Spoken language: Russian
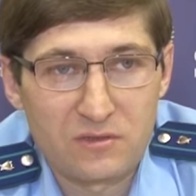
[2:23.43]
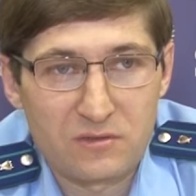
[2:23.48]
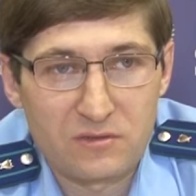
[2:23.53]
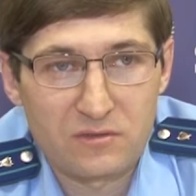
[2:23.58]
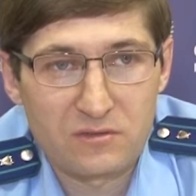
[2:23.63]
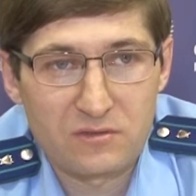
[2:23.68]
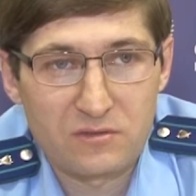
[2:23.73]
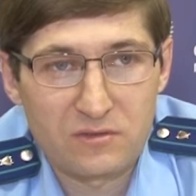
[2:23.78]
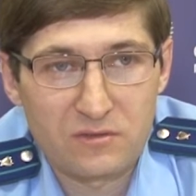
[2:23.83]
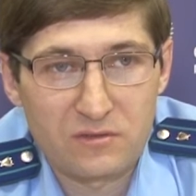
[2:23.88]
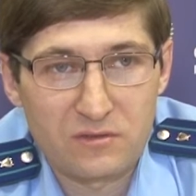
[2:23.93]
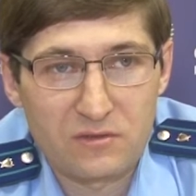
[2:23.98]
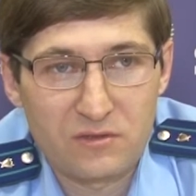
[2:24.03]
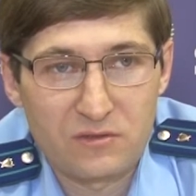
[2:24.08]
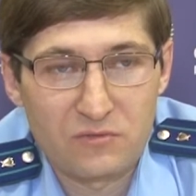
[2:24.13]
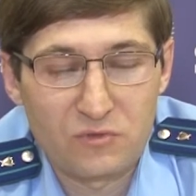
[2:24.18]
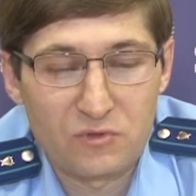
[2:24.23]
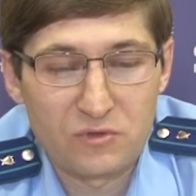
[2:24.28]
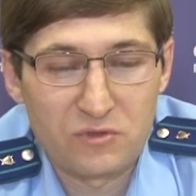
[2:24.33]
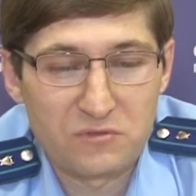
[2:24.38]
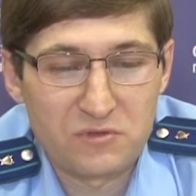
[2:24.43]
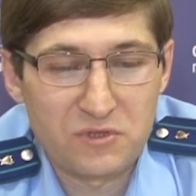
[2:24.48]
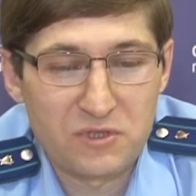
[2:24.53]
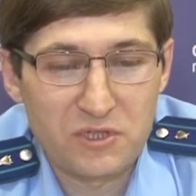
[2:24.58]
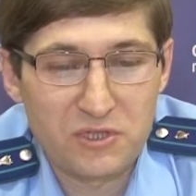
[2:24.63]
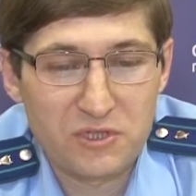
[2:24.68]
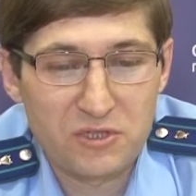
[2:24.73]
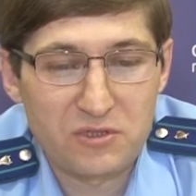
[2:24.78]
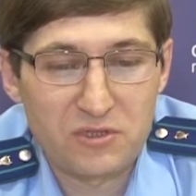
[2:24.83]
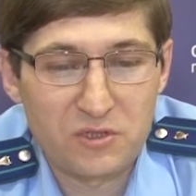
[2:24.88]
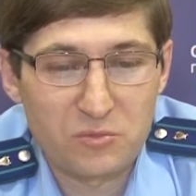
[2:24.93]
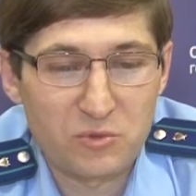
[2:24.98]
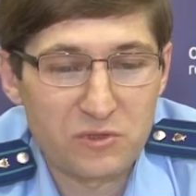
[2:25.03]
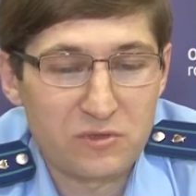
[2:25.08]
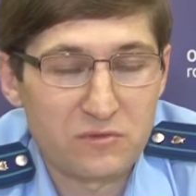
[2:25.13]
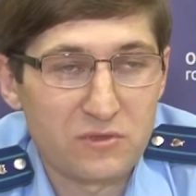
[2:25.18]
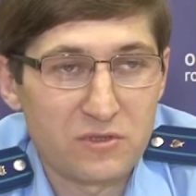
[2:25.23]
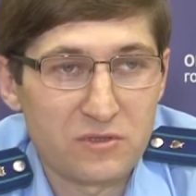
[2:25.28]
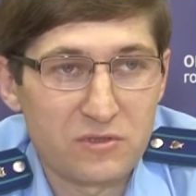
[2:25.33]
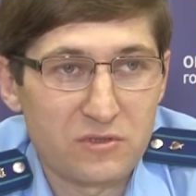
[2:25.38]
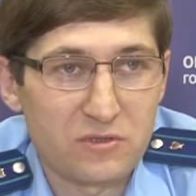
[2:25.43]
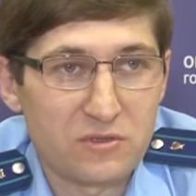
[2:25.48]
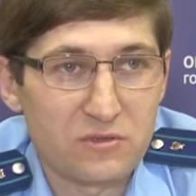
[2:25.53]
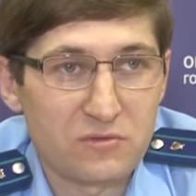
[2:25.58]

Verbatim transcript: Э, и в ходе встречи она подтвердила